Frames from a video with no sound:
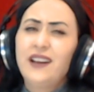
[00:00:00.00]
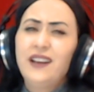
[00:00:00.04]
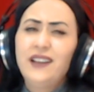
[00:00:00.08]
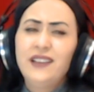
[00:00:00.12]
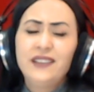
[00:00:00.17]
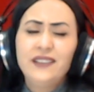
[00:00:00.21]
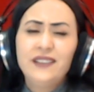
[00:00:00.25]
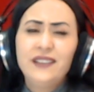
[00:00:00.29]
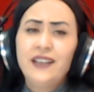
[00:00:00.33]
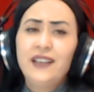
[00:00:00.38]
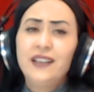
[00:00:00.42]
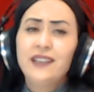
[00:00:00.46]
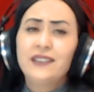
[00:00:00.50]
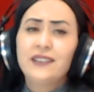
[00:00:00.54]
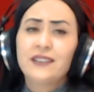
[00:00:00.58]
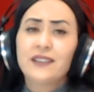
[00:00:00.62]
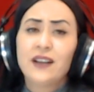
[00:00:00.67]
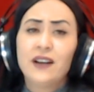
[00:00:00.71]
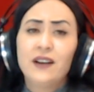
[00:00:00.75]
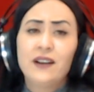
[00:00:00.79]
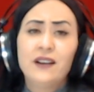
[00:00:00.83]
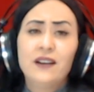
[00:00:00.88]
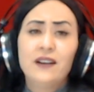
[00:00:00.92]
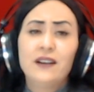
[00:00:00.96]
anlat
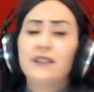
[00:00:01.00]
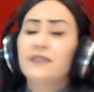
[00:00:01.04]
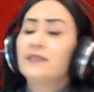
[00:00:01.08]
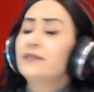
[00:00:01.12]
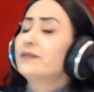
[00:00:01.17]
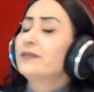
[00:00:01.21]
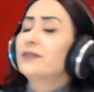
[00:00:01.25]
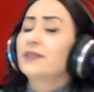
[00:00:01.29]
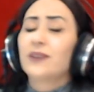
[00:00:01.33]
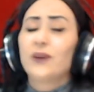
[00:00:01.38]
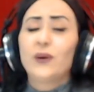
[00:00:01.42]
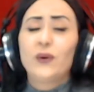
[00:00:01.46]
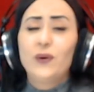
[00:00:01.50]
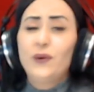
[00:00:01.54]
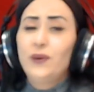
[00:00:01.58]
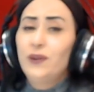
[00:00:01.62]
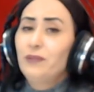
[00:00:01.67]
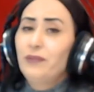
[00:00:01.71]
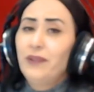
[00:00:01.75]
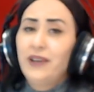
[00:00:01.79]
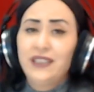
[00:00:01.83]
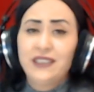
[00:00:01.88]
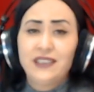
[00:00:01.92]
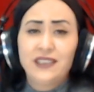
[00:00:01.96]

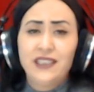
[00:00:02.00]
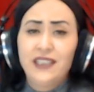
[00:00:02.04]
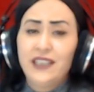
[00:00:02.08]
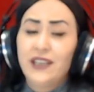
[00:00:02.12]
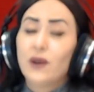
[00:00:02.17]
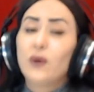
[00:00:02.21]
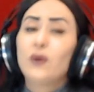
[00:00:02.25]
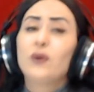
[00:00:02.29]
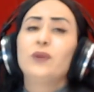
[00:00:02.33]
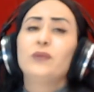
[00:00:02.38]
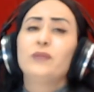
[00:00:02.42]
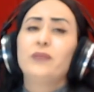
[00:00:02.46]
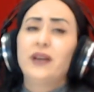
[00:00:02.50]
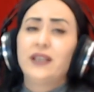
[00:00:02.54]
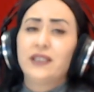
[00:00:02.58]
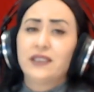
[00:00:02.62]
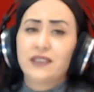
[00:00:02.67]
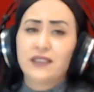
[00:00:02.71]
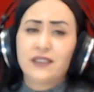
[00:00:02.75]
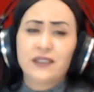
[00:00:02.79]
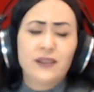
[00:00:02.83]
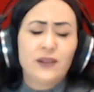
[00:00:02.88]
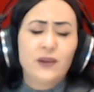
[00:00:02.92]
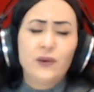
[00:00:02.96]
olmaz yine
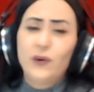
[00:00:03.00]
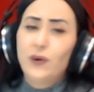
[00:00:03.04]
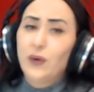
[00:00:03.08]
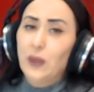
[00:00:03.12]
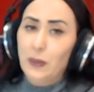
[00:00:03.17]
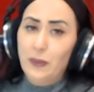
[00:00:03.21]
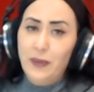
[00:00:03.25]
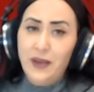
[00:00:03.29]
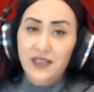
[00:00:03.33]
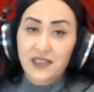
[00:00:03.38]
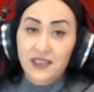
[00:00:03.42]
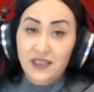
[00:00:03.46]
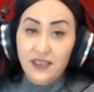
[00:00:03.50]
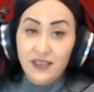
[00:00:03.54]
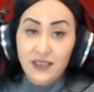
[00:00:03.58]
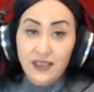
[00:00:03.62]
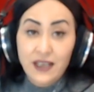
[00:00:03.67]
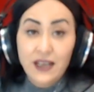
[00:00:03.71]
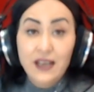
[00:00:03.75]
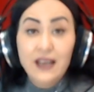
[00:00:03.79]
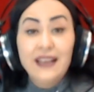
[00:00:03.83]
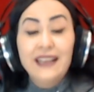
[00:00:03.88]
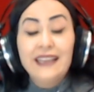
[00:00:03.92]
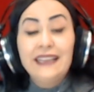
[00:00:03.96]
olmaz olmaz
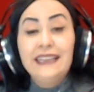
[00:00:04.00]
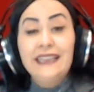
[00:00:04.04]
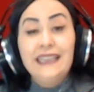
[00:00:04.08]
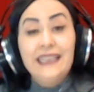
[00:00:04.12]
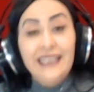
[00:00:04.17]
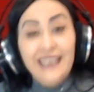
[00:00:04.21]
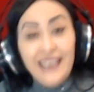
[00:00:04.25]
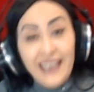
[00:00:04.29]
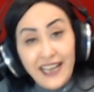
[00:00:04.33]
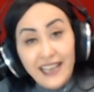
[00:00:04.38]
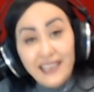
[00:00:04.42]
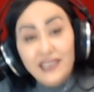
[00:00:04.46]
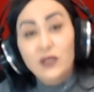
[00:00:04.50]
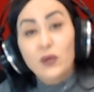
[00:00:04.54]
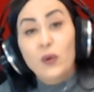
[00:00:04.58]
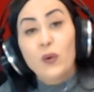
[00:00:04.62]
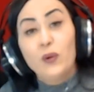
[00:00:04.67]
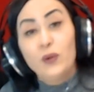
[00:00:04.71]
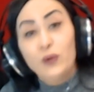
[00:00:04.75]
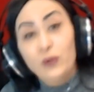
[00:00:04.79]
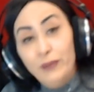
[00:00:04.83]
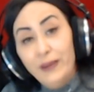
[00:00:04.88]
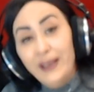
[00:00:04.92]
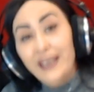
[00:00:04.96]
niyet
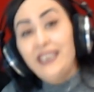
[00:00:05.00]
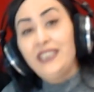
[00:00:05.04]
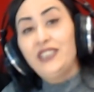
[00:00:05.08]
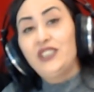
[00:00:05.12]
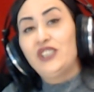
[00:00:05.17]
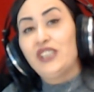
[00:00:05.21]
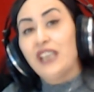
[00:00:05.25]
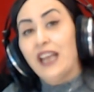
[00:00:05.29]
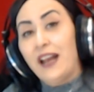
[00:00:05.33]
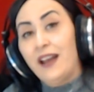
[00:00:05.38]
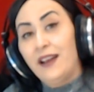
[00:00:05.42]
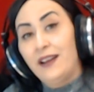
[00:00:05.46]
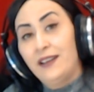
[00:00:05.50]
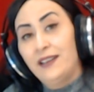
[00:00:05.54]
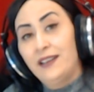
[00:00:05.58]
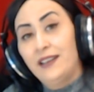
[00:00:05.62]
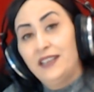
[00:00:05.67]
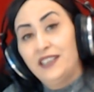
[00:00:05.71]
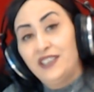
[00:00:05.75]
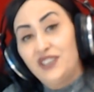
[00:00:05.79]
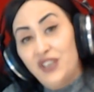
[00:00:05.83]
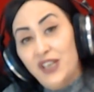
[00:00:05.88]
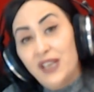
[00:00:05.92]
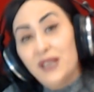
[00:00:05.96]
olmayınca
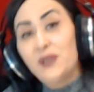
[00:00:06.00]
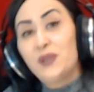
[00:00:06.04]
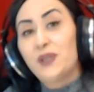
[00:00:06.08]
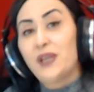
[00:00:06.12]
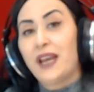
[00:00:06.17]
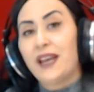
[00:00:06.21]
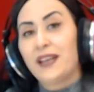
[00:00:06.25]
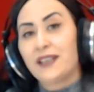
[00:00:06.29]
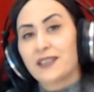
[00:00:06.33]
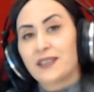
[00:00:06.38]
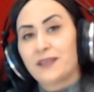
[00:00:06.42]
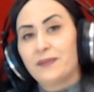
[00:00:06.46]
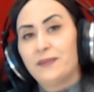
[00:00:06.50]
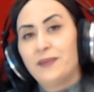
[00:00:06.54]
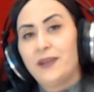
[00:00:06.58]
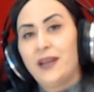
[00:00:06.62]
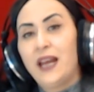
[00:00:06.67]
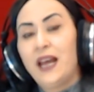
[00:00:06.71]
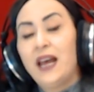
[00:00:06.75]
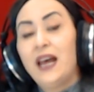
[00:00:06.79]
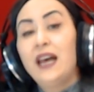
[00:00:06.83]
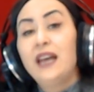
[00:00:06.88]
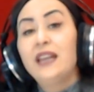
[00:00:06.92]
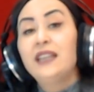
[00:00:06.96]
can cihazım
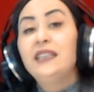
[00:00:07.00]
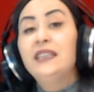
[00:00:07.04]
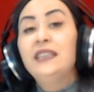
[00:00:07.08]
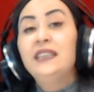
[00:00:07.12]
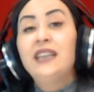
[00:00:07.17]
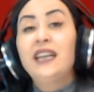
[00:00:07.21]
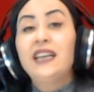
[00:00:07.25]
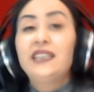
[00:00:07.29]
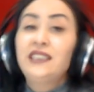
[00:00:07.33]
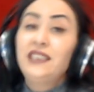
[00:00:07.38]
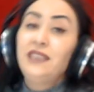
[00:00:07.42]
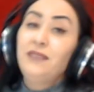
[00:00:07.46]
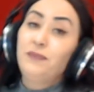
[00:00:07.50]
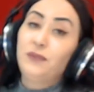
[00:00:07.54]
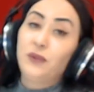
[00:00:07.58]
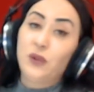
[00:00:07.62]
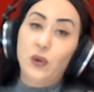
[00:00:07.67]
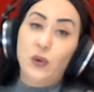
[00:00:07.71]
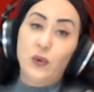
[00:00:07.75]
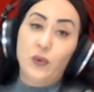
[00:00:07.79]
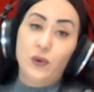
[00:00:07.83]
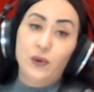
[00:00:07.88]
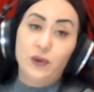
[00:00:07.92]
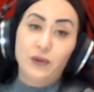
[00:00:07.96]
nasip de
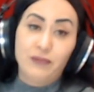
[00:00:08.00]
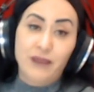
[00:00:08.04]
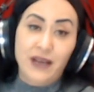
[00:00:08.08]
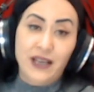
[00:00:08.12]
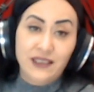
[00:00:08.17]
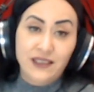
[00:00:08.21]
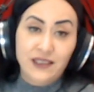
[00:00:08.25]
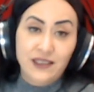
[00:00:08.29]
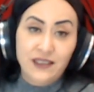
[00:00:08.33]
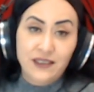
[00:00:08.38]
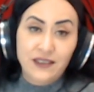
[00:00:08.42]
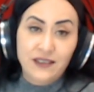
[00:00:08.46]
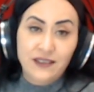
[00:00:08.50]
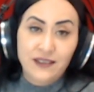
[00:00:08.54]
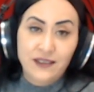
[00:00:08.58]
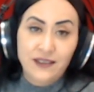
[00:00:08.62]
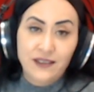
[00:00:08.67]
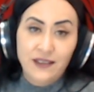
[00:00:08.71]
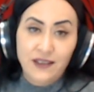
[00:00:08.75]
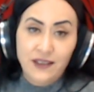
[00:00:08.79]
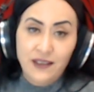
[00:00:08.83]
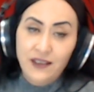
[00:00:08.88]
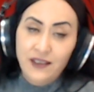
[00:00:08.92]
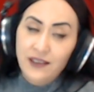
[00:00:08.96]
olmaz
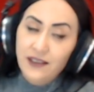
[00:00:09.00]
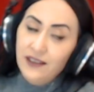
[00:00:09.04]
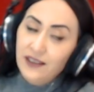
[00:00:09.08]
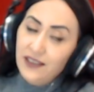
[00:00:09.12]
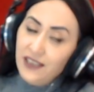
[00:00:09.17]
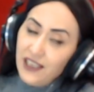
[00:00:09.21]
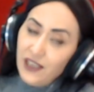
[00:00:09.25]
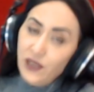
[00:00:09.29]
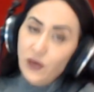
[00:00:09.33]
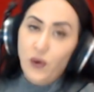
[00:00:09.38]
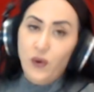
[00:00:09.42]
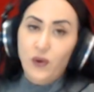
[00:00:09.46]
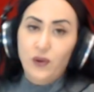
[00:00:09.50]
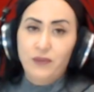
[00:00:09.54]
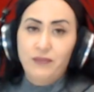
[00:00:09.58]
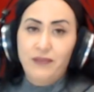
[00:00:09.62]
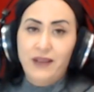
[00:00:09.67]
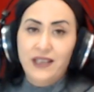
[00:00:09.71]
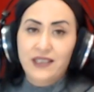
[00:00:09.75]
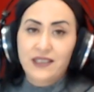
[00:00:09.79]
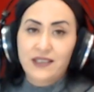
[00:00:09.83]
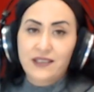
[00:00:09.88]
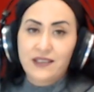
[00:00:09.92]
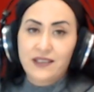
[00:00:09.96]
yine
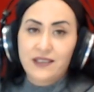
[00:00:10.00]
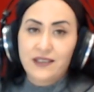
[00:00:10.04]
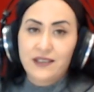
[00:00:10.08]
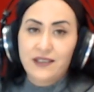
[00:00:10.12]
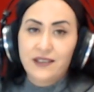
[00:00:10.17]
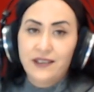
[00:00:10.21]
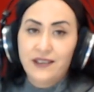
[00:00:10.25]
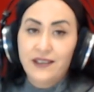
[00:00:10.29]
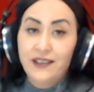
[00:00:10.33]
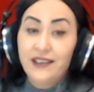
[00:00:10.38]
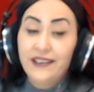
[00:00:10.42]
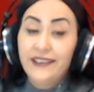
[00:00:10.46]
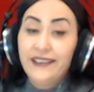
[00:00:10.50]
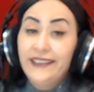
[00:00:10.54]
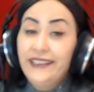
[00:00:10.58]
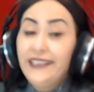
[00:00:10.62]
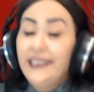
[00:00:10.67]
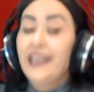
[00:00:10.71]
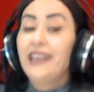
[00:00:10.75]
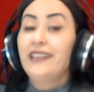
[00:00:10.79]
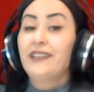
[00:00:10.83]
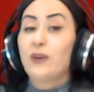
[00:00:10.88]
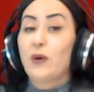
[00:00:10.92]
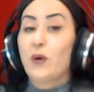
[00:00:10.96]
olmaz
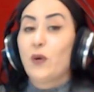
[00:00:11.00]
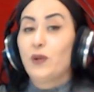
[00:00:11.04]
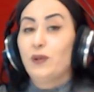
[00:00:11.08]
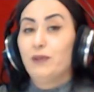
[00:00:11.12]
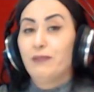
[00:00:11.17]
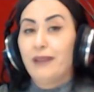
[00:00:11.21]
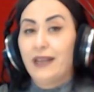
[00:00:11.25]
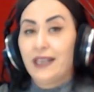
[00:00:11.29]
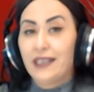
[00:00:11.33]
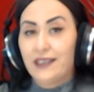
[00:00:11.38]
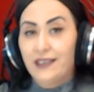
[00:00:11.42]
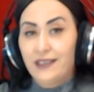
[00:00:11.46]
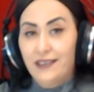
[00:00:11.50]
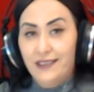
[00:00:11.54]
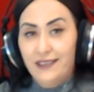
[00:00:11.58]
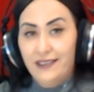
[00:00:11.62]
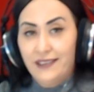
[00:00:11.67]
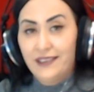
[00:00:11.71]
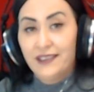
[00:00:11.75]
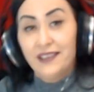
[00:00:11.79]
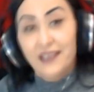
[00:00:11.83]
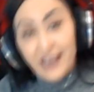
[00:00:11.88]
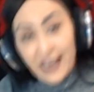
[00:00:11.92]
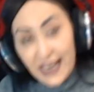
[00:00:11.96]
niyet olmalı
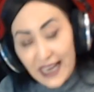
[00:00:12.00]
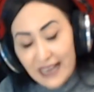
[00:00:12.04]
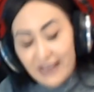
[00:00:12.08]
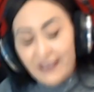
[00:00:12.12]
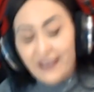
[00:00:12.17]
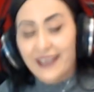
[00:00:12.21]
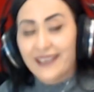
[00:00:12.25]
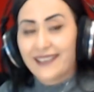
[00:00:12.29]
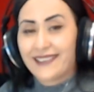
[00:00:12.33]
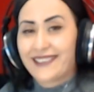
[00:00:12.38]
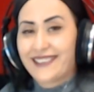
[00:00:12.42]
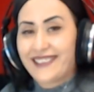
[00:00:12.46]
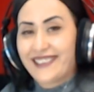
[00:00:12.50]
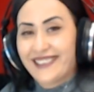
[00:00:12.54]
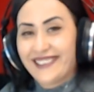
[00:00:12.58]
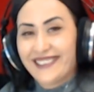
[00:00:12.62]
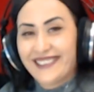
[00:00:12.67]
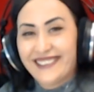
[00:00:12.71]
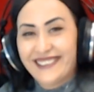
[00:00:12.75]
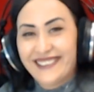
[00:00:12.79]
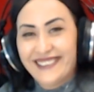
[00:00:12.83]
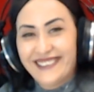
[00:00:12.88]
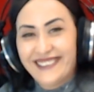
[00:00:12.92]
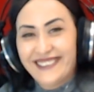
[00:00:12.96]
evet
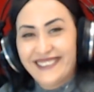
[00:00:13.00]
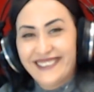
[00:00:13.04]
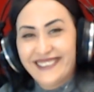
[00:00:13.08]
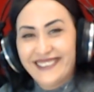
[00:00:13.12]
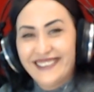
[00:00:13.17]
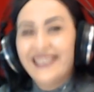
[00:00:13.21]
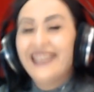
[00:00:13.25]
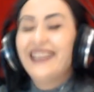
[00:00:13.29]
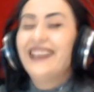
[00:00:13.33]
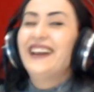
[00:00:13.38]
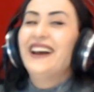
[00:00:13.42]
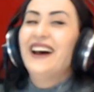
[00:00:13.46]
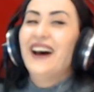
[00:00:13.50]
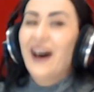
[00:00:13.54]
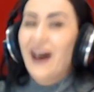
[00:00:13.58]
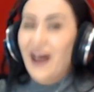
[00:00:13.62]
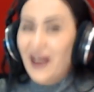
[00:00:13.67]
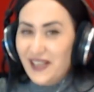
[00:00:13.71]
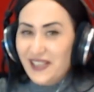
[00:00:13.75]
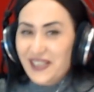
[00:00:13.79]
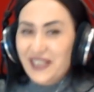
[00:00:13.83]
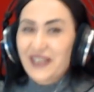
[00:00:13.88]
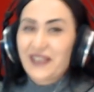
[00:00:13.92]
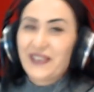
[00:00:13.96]

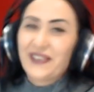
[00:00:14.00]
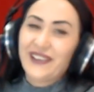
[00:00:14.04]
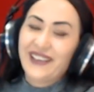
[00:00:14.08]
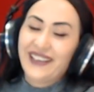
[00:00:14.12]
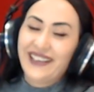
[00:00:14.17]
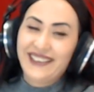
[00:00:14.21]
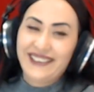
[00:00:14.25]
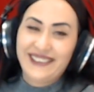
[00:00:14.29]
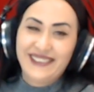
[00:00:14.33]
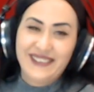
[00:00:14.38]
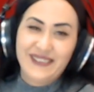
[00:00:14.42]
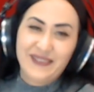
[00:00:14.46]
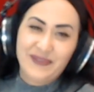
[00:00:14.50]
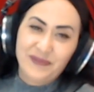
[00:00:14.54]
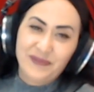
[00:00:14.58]
aşk olur